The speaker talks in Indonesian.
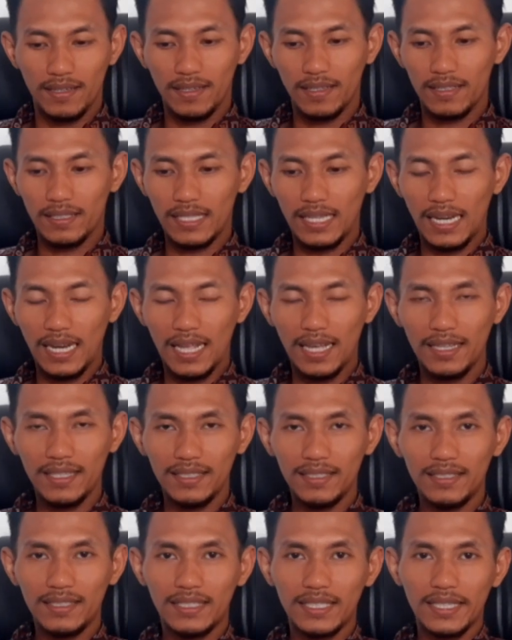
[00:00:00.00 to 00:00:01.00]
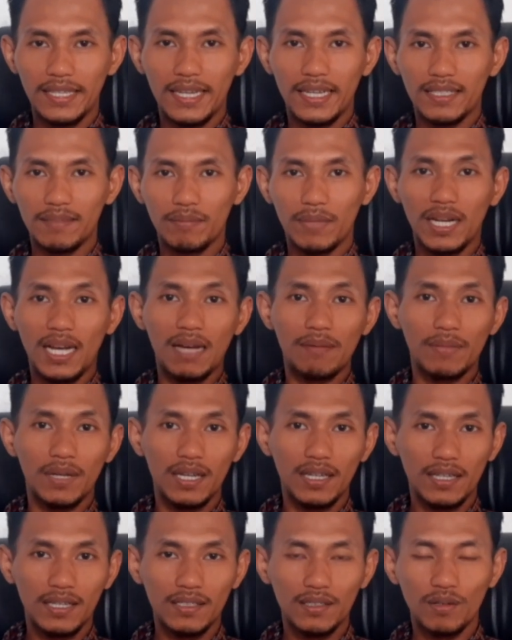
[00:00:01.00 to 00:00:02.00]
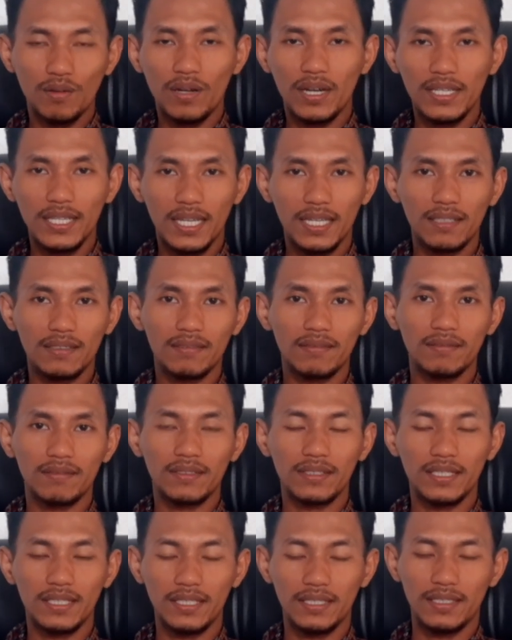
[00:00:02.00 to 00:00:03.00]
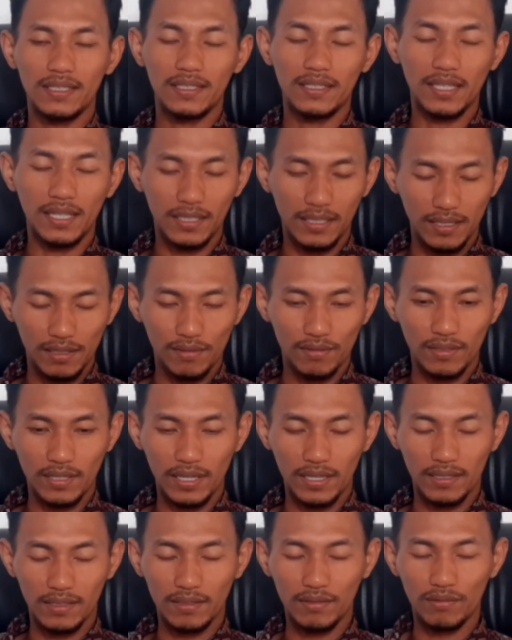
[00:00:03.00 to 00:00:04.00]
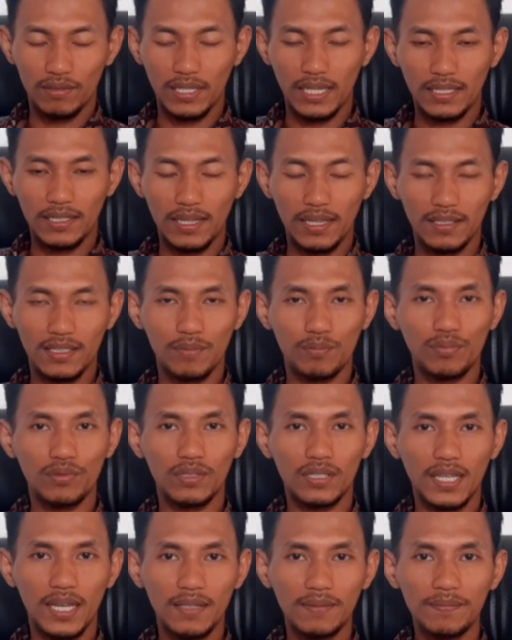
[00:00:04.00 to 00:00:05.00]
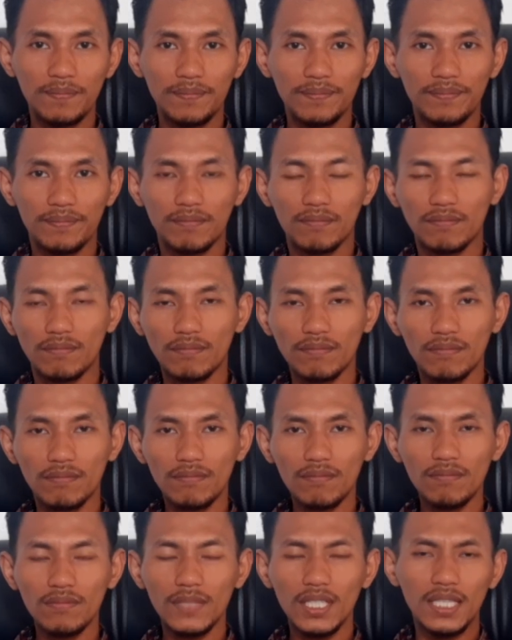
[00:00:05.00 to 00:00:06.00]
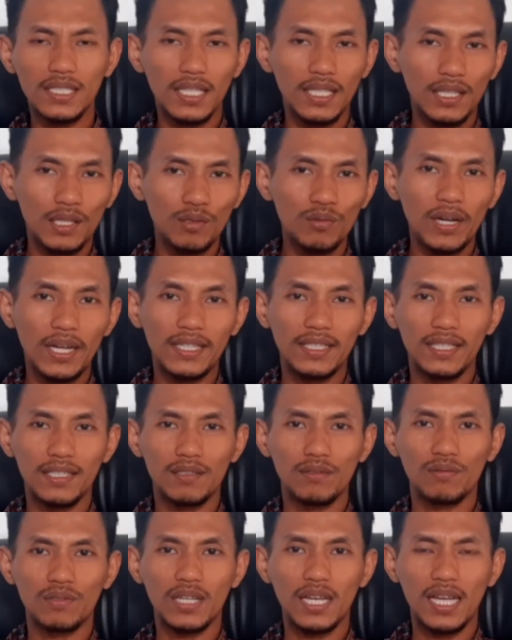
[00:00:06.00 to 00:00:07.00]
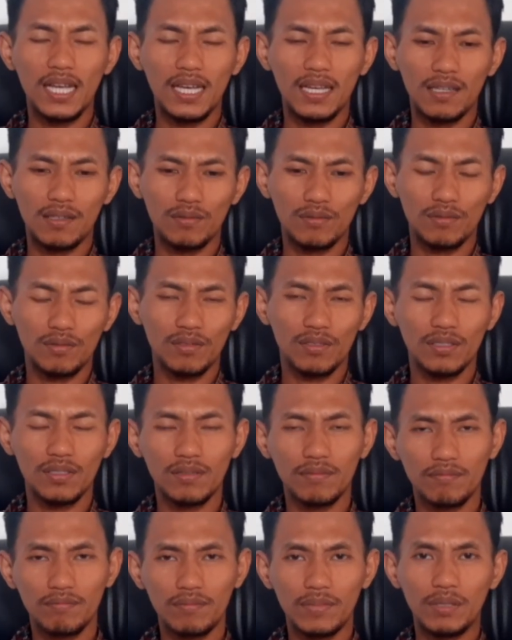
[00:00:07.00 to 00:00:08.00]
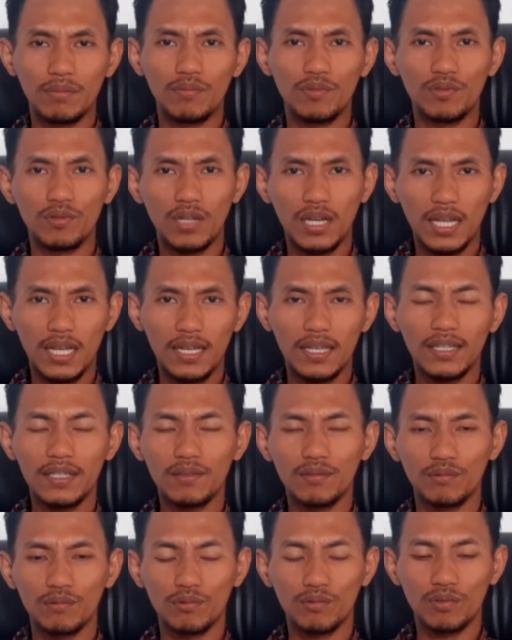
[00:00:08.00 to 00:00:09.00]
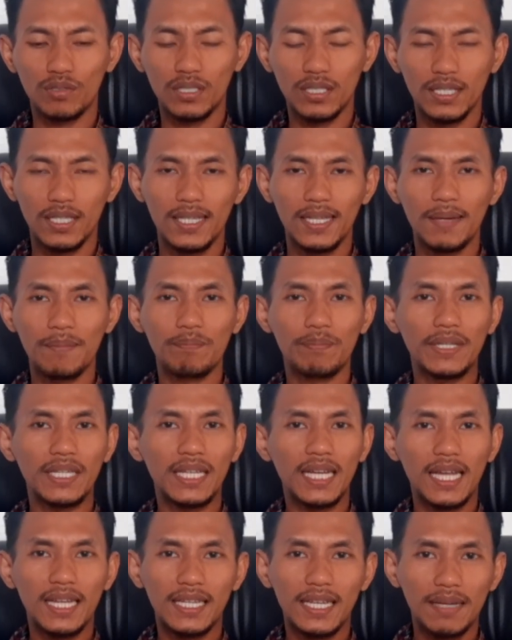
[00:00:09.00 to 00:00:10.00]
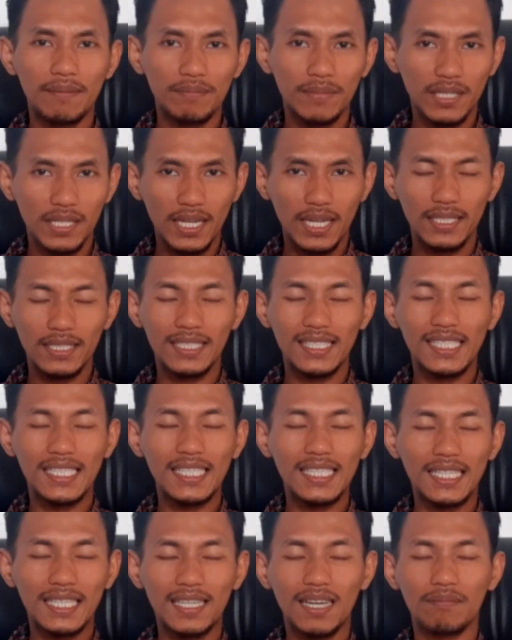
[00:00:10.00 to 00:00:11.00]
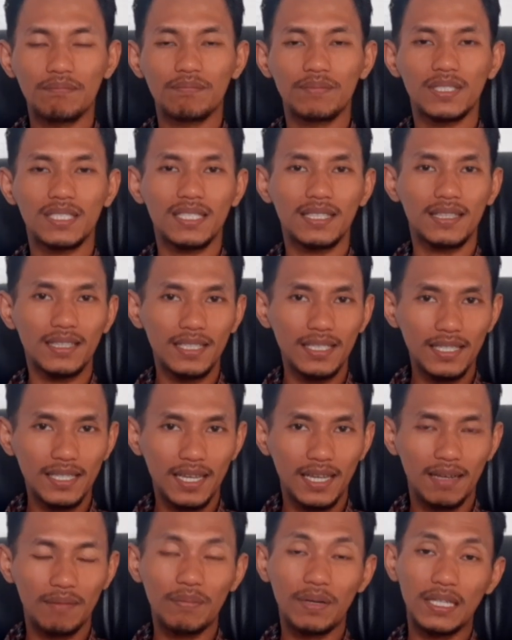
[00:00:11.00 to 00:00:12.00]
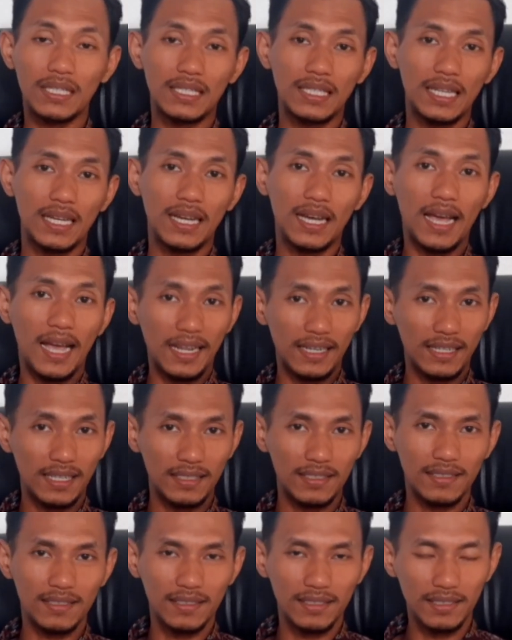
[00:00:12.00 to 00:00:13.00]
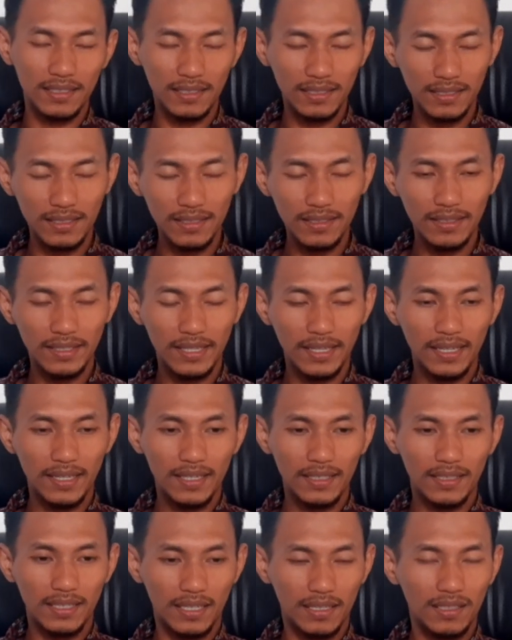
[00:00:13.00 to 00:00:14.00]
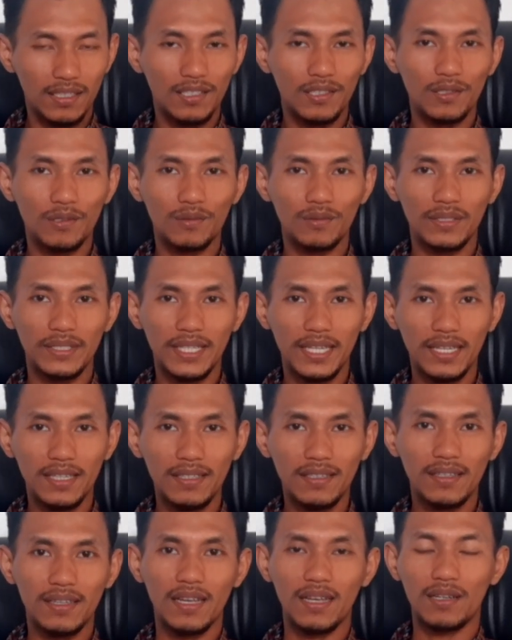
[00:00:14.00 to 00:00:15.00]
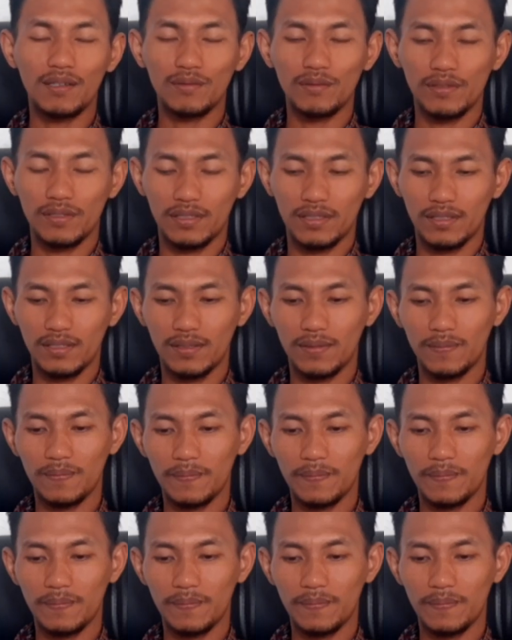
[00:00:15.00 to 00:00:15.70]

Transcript: Selain dengan mengamalkan doa yang eh, tadi sudah, sudah saya sebutkan, tentu Anda juga harus memulai untuk menanamkan sikap setia pada Anda sendiri dan tentunya harus